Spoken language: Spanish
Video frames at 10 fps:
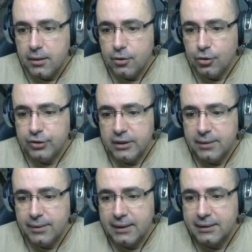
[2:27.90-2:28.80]
No sé si
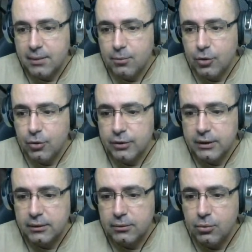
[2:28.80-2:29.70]
van a estar muy
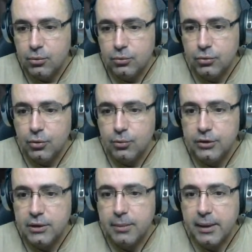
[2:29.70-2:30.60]
juntos, muy
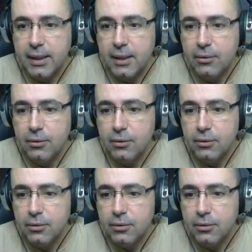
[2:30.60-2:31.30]
separados.